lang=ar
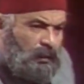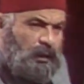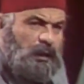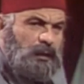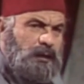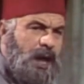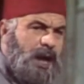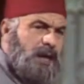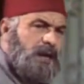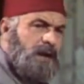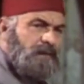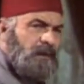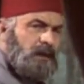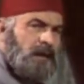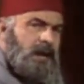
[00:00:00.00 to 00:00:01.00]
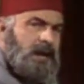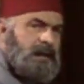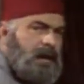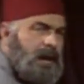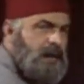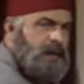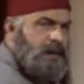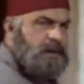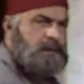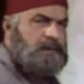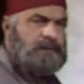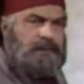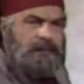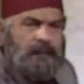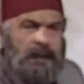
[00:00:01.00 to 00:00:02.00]
دي طعنه في ظهري انا
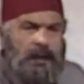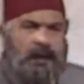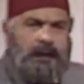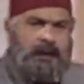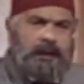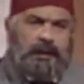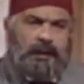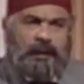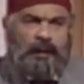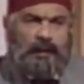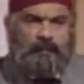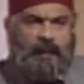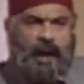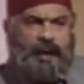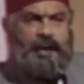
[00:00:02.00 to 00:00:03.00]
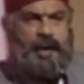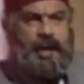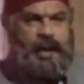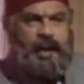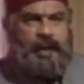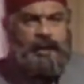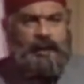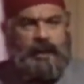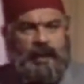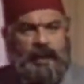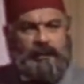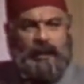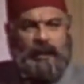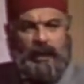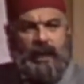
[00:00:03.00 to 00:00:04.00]
معناها ان
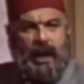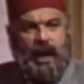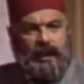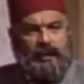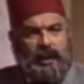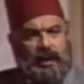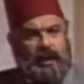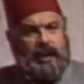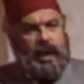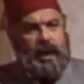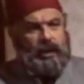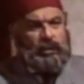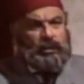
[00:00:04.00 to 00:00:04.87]
ناظر الجهاديه